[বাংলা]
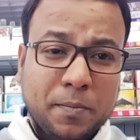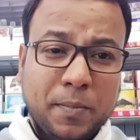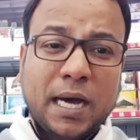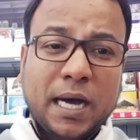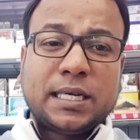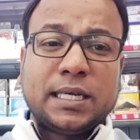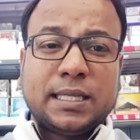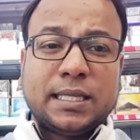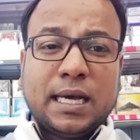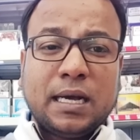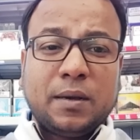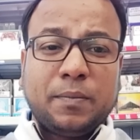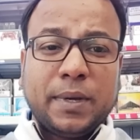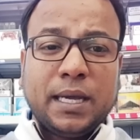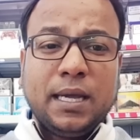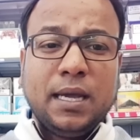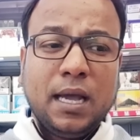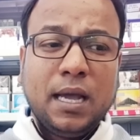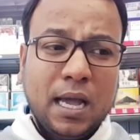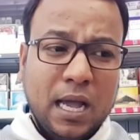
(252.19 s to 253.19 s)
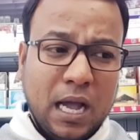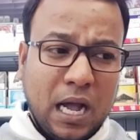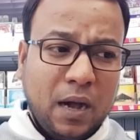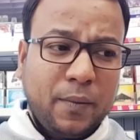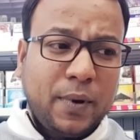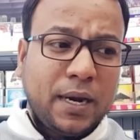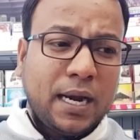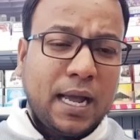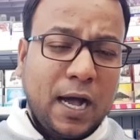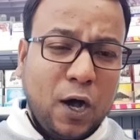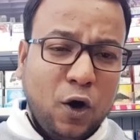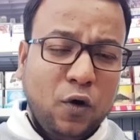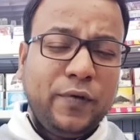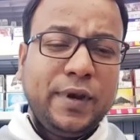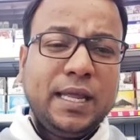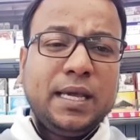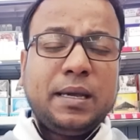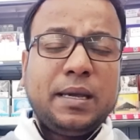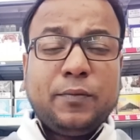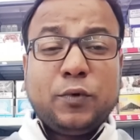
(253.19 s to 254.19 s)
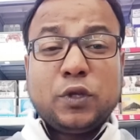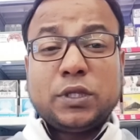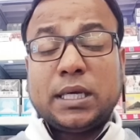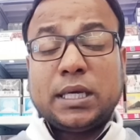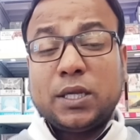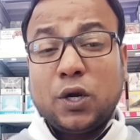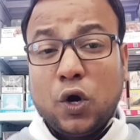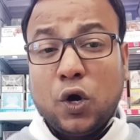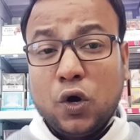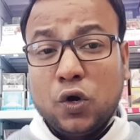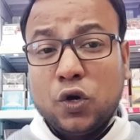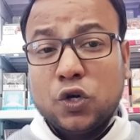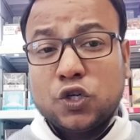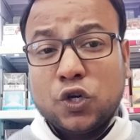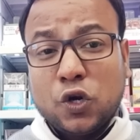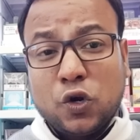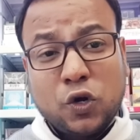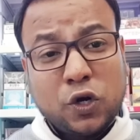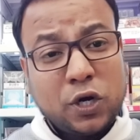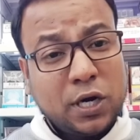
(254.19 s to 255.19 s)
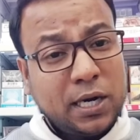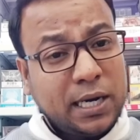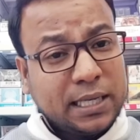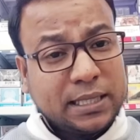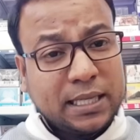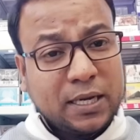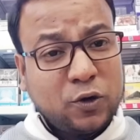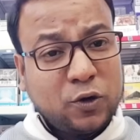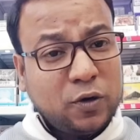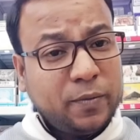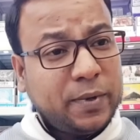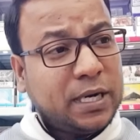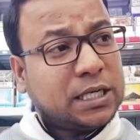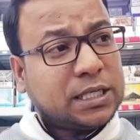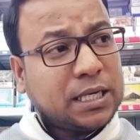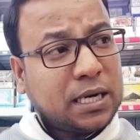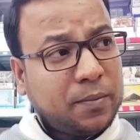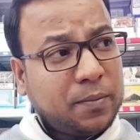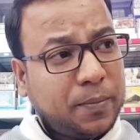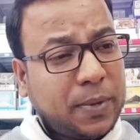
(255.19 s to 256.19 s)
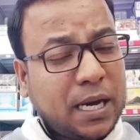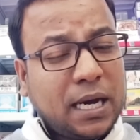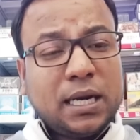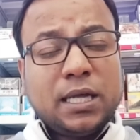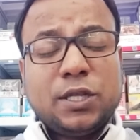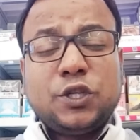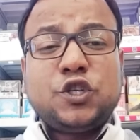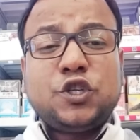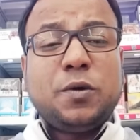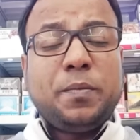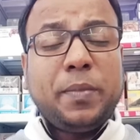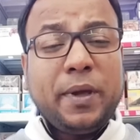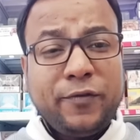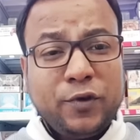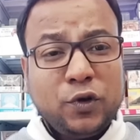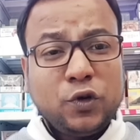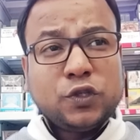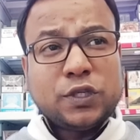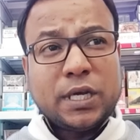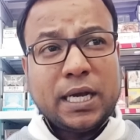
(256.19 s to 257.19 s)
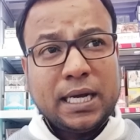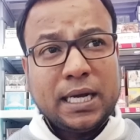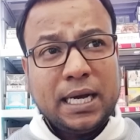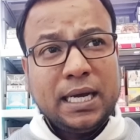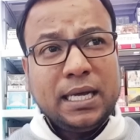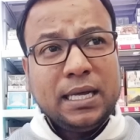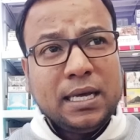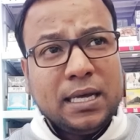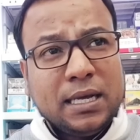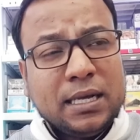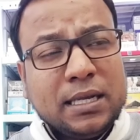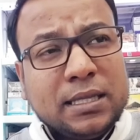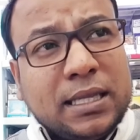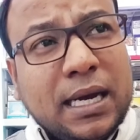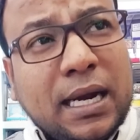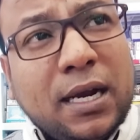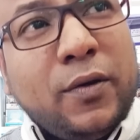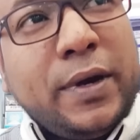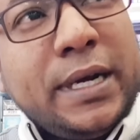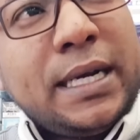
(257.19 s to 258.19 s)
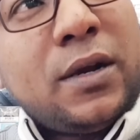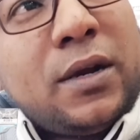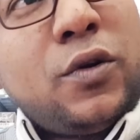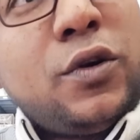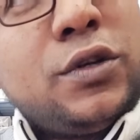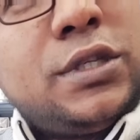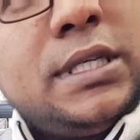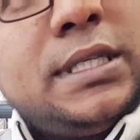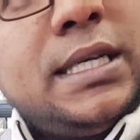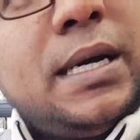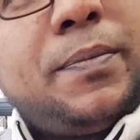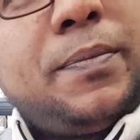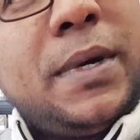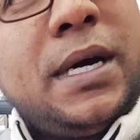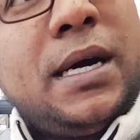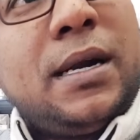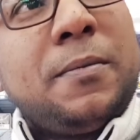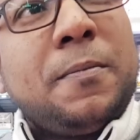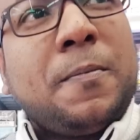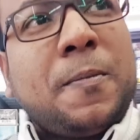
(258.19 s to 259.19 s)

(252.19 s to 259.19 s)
মাঠে থাকবে আবার আওয়ামী লীগ এবং তাদের অঙ্গ সংগঠনের নেতাকর্মীরা সারা বাংলাদেশের বিভিন্ন জায়গায় তারাও এটা করছে যে আপনার